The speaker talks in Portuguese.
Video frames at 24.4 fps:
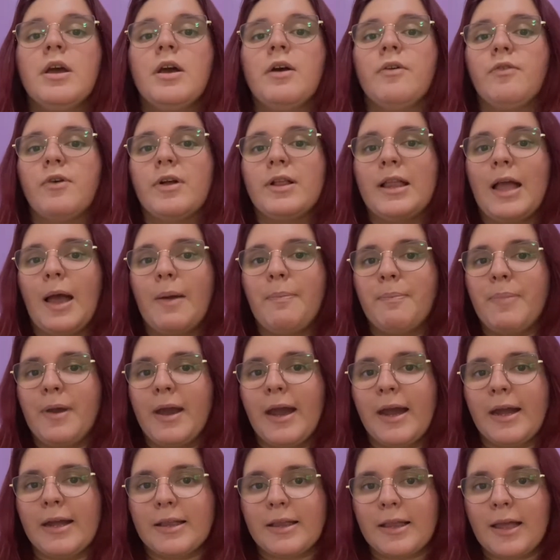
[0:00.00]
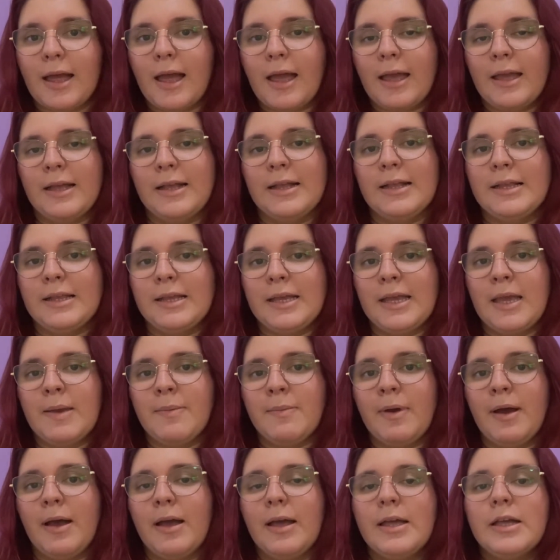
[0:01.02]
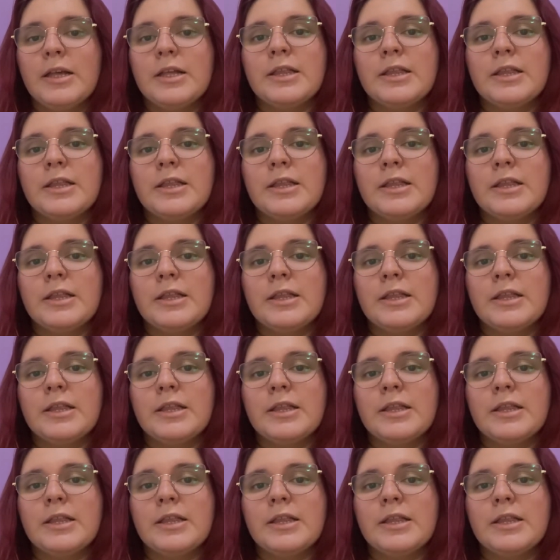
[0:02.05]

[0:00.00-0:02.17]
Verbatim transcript: você aperta em cima,